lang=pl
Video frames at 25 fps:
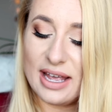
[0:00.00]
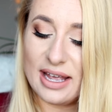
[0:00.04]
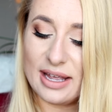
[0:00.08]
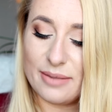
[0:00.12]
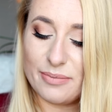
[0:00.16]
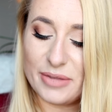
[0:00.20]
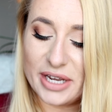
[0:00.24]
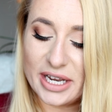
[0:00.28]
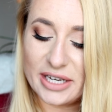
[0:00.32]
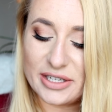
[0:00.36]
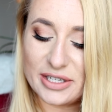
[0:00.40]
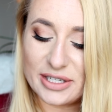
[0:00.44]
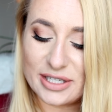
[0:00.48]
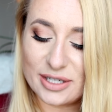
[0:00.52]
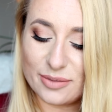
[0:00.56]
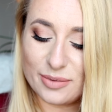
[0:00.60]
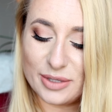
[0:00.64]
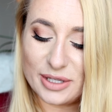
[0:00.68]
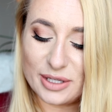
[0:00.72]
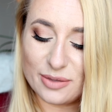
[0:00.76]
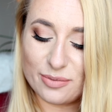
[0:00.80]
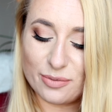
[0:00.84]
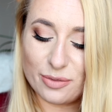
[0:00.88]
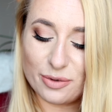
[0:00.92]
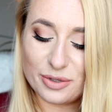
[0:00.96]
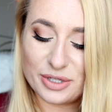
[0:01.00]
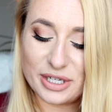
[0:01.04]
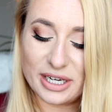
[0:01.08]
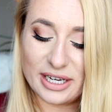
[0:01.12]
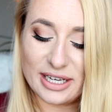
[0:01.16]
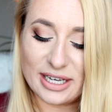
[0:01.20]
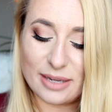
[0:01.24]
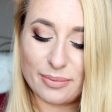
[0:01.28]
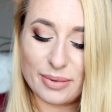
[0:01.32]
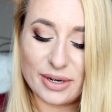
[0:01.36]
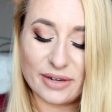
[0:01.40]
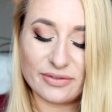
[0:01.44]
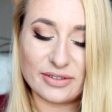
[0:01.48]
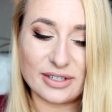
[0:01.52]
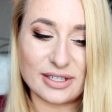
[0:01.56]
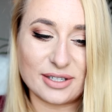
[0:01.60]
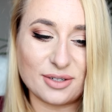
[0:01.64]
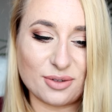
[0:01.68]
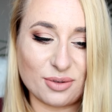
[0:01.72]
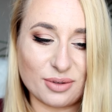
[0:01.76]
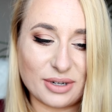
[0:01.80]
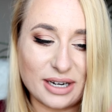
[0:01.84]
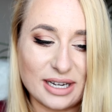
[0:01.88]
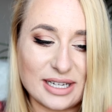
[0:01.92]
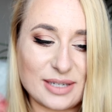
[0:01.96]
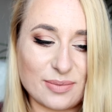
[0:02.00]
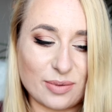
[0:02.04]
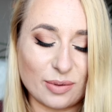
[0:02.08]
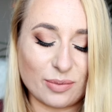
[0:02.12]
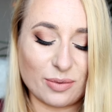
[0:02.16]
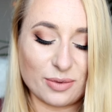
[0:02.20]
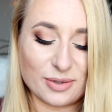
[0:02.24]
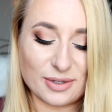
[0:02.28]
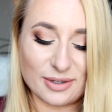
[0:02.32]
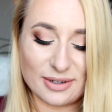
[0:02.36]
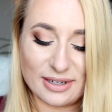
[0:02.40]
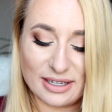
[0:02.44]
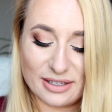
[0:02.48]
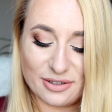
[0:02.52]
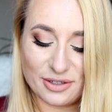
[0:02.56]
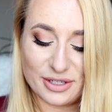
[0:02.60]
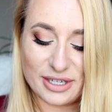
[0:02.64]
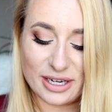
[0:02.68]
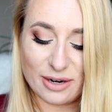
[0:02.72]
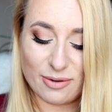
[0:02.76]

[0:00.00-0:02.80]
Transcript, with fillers: E, myjecie sobie tym buzię i naprawdę skóra jest pobudzona do